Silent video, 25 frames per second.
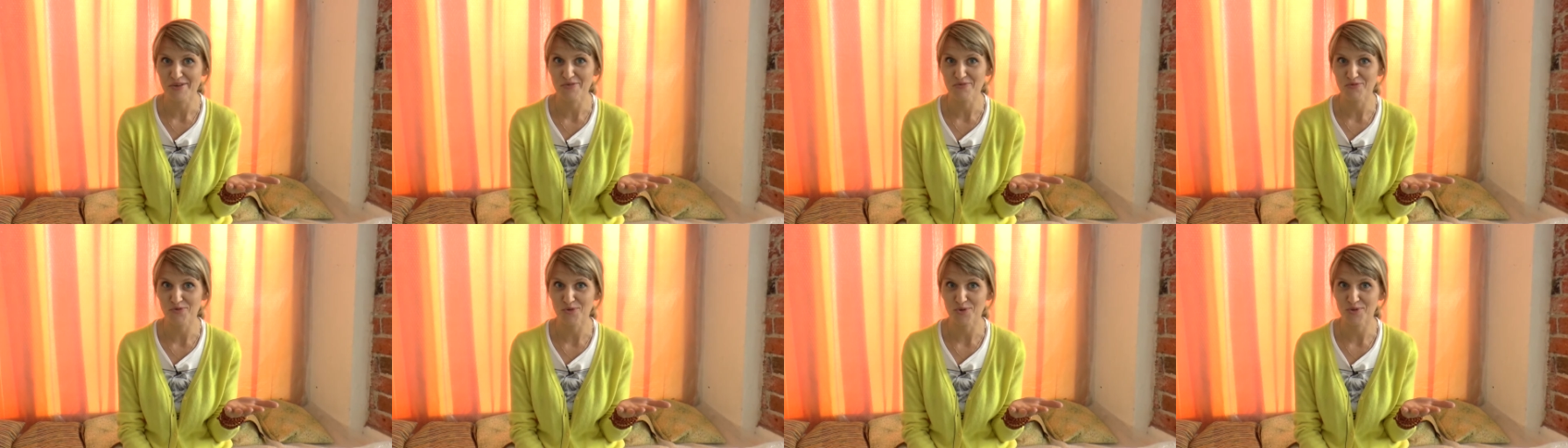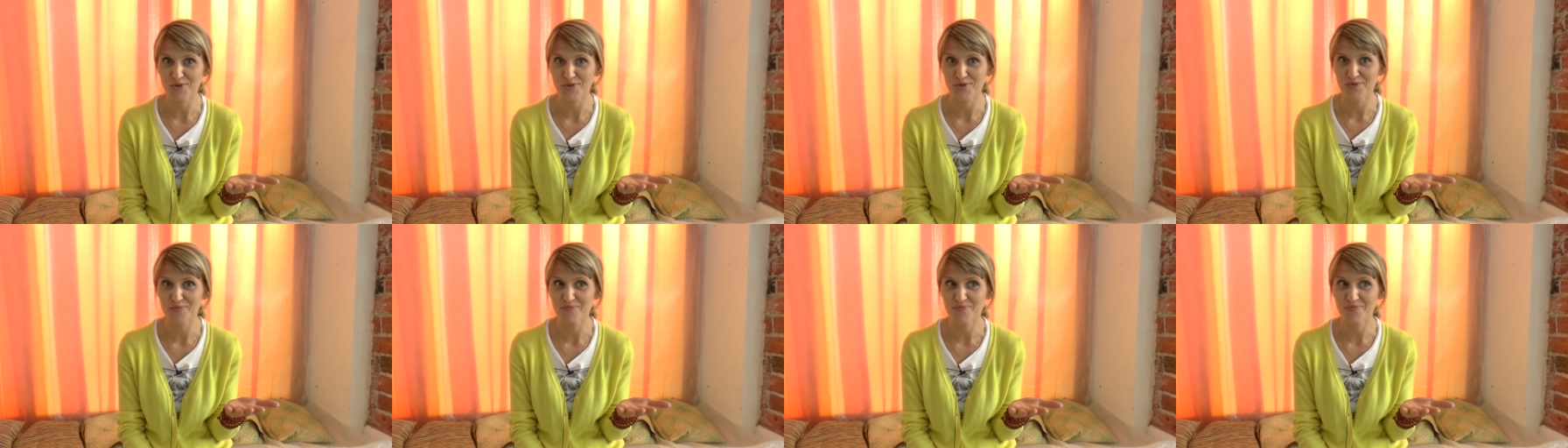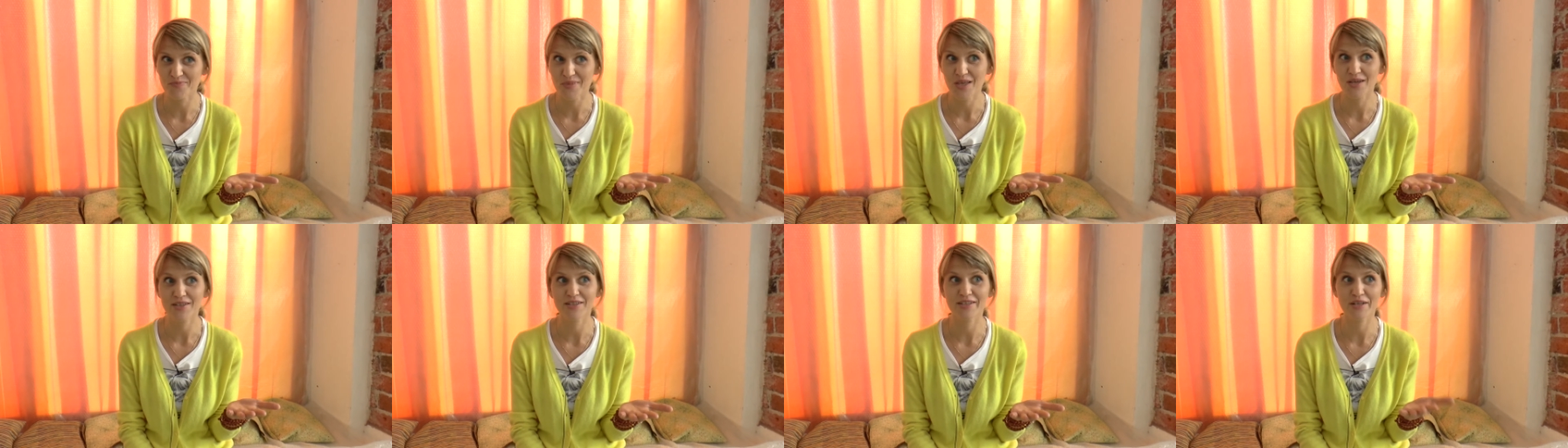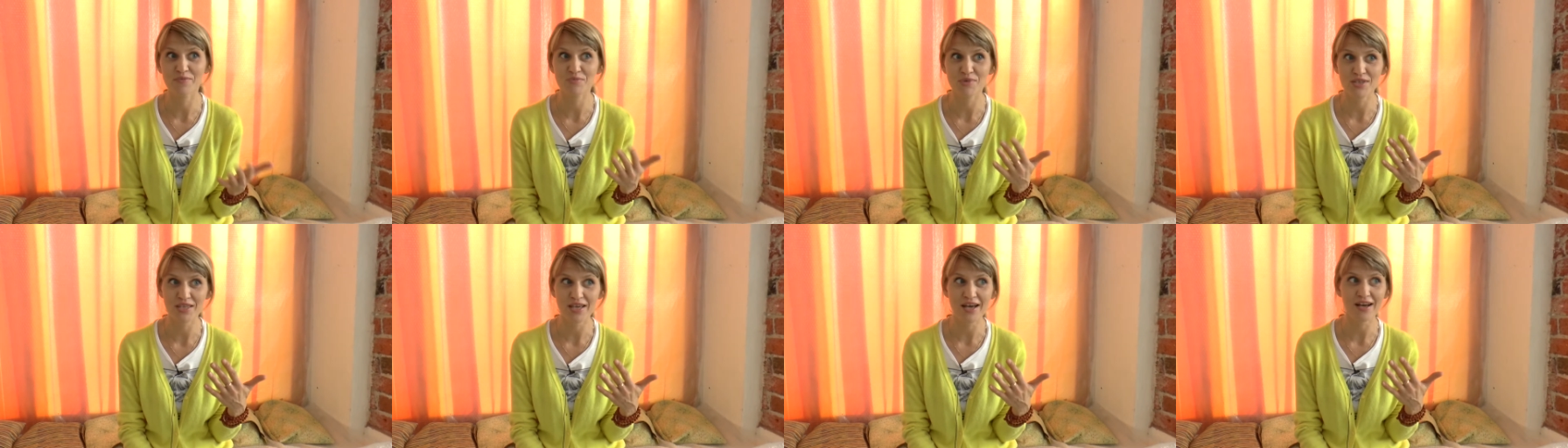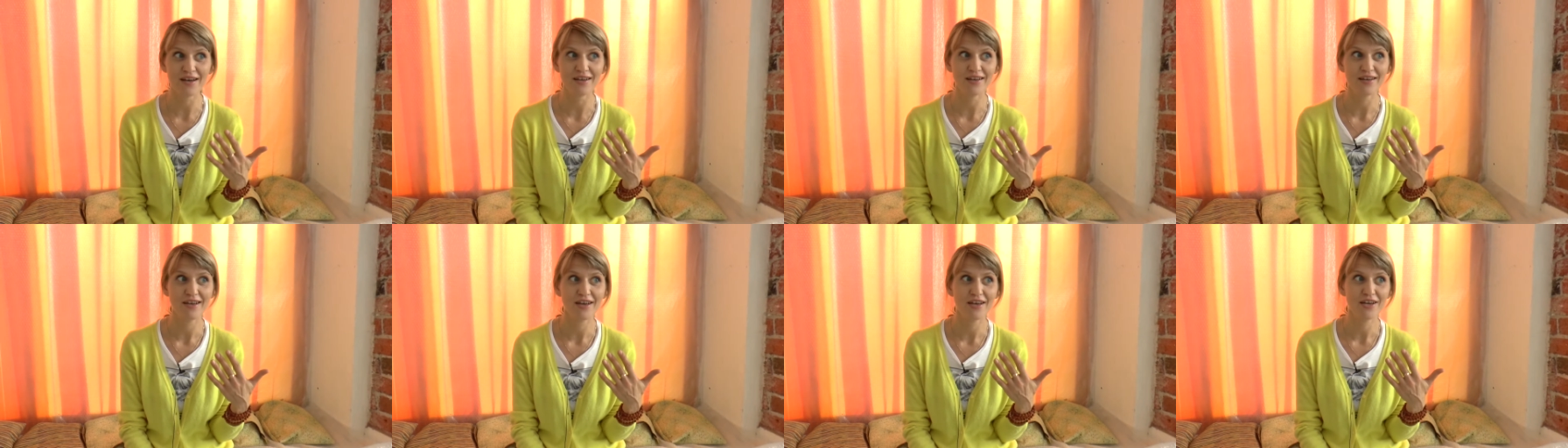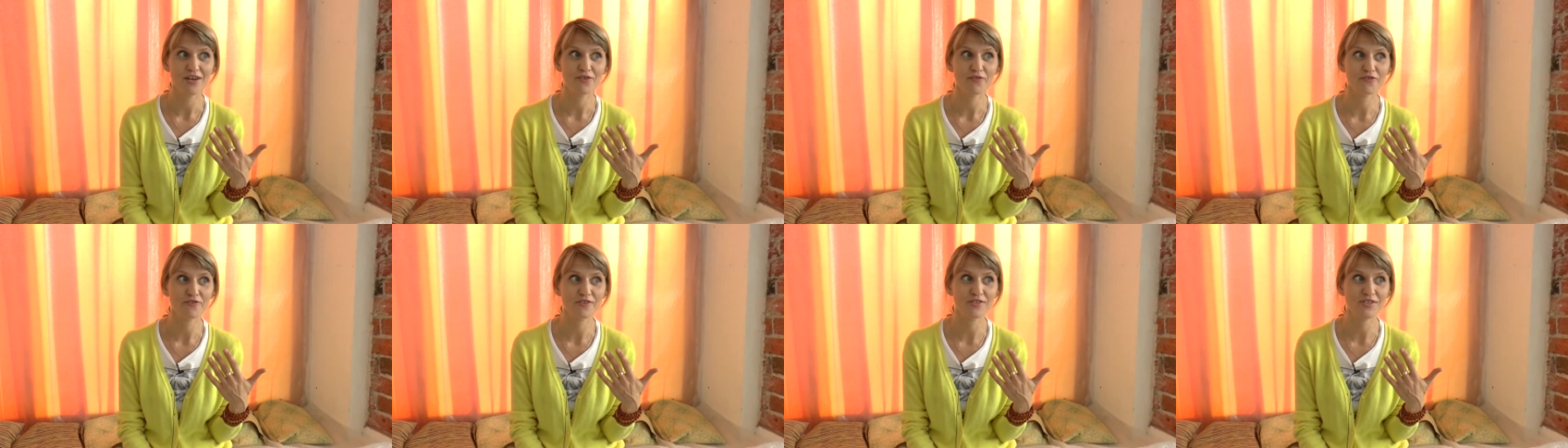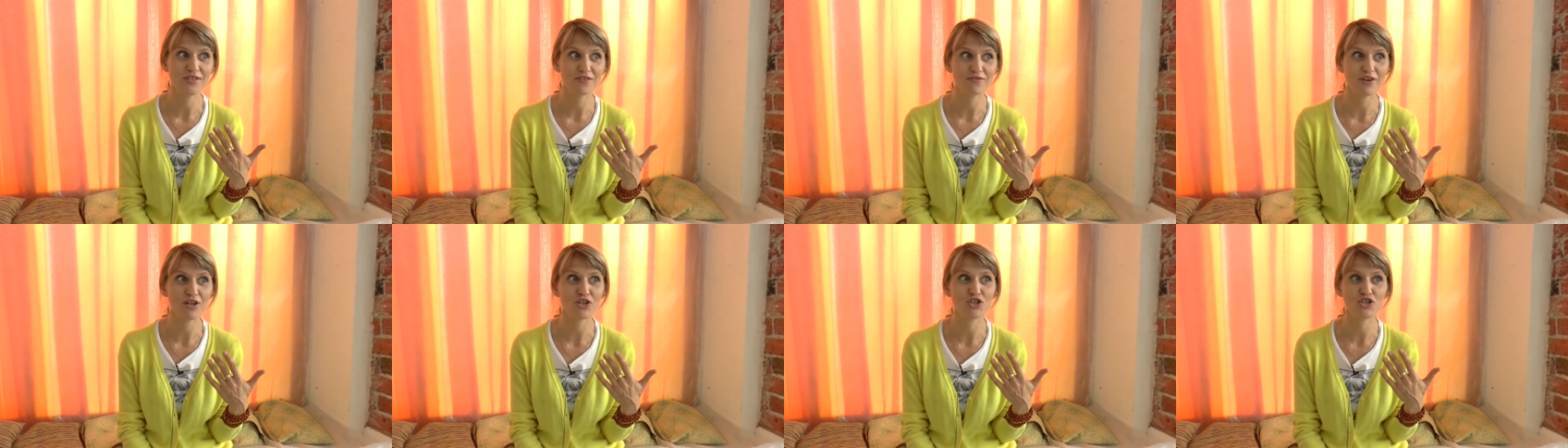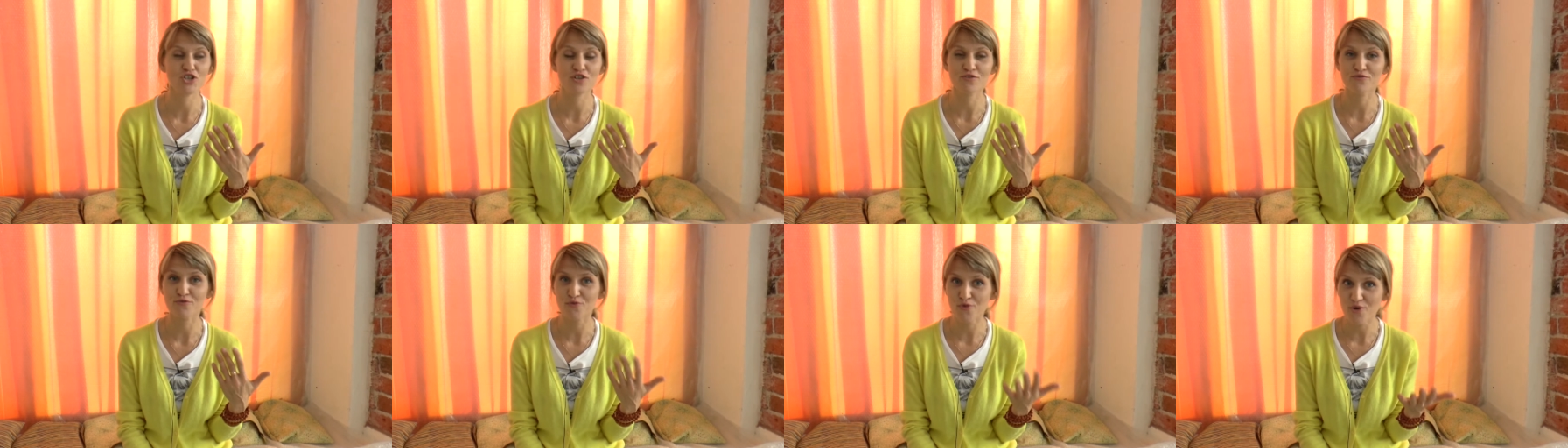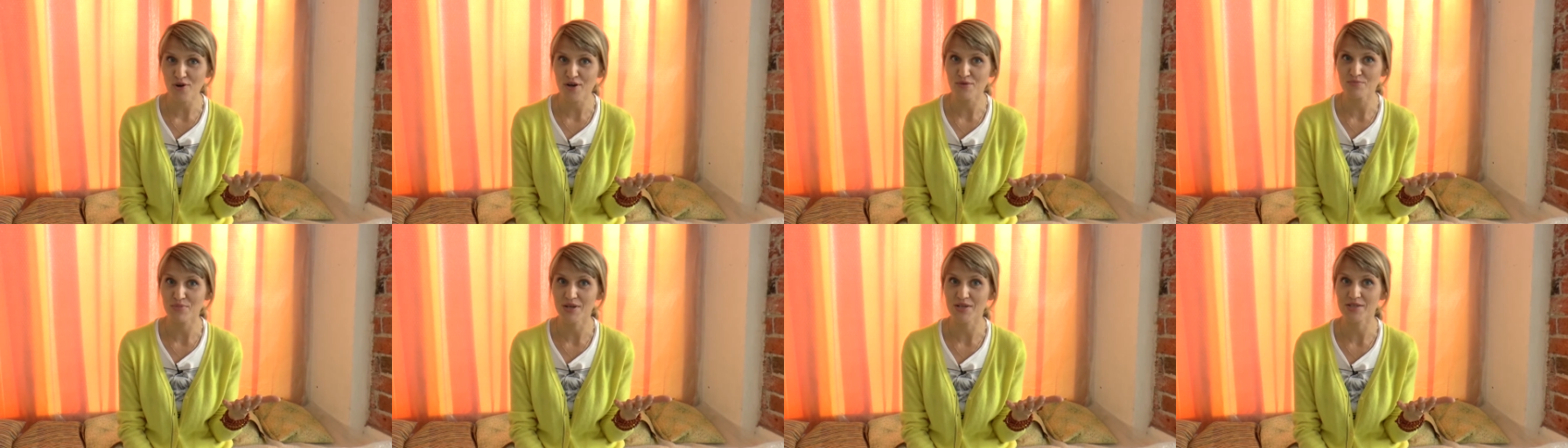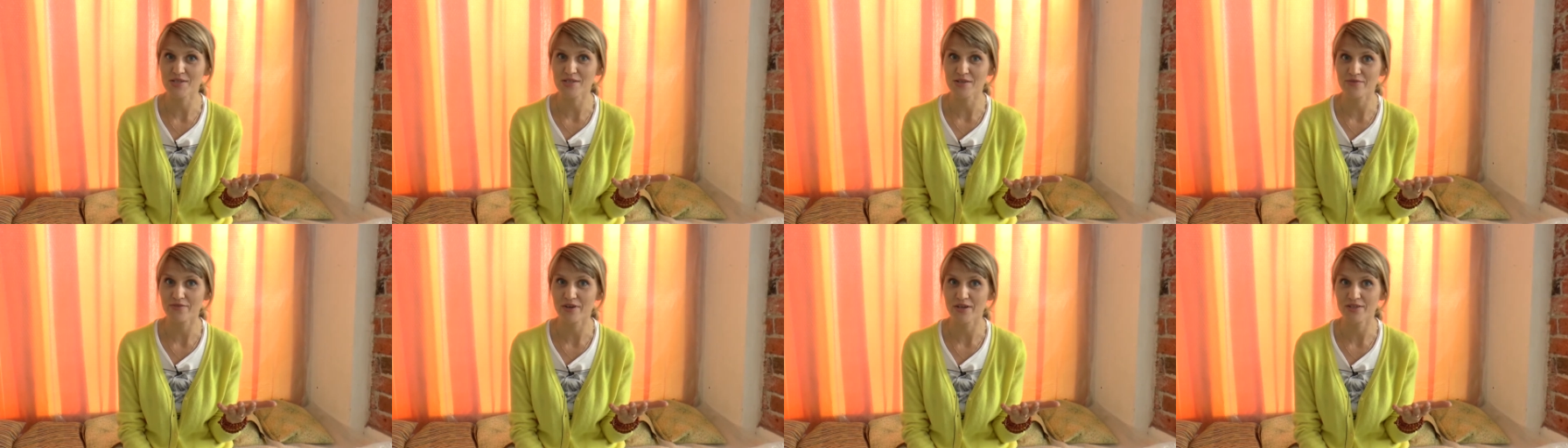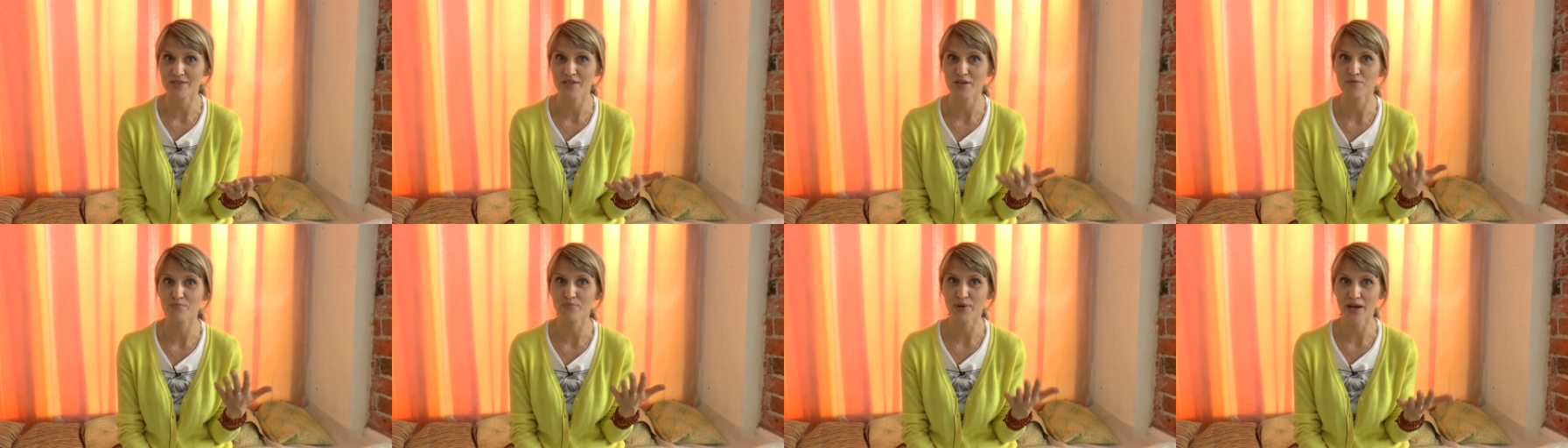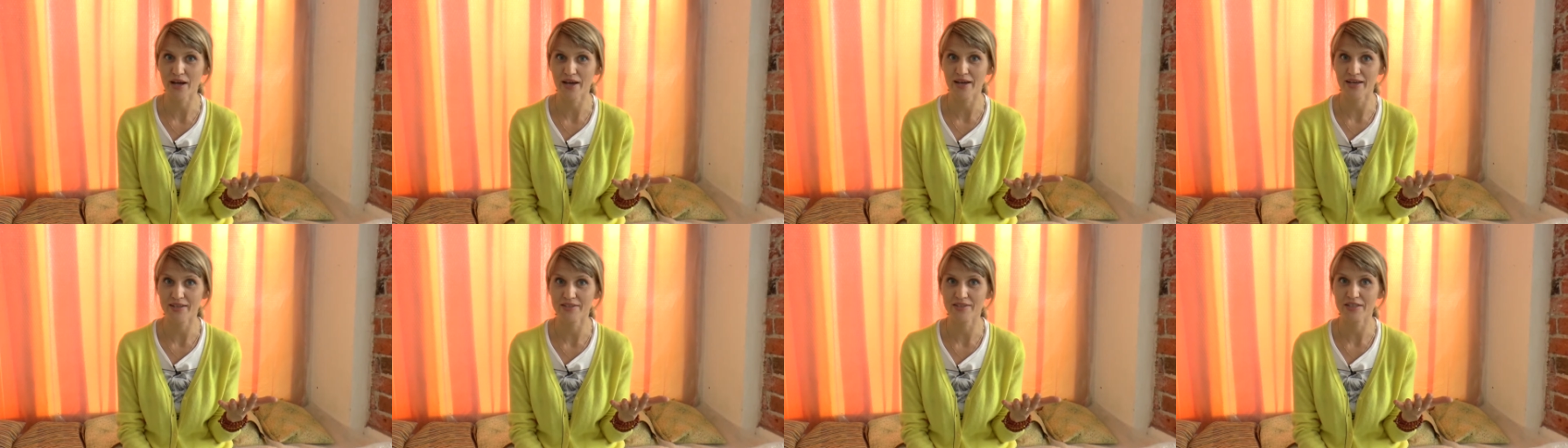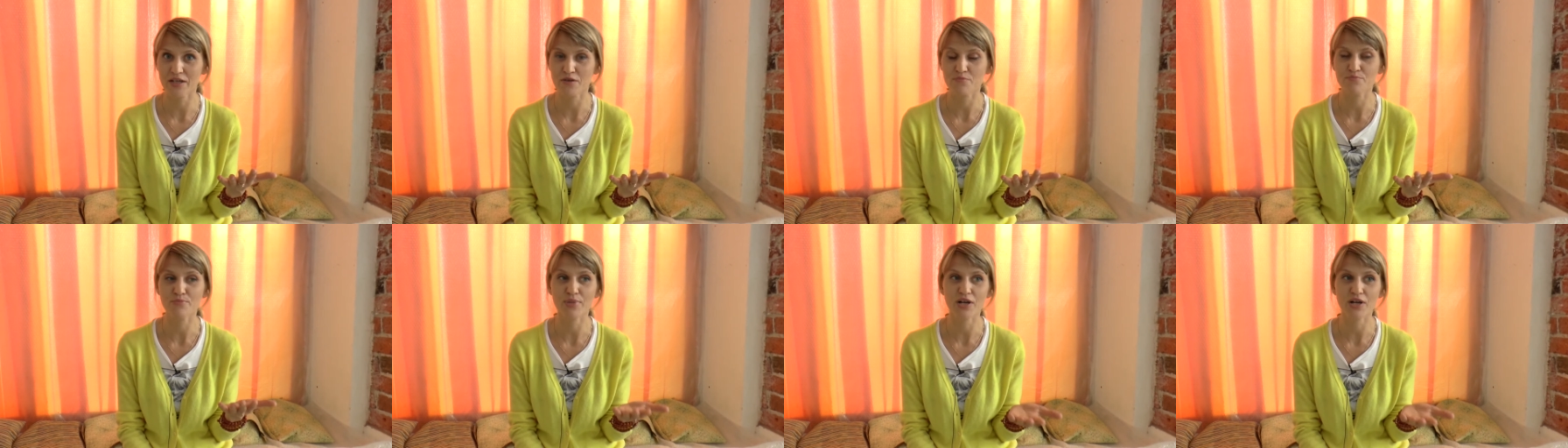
Вот. Для меня фестиваль «Живое образование» про это,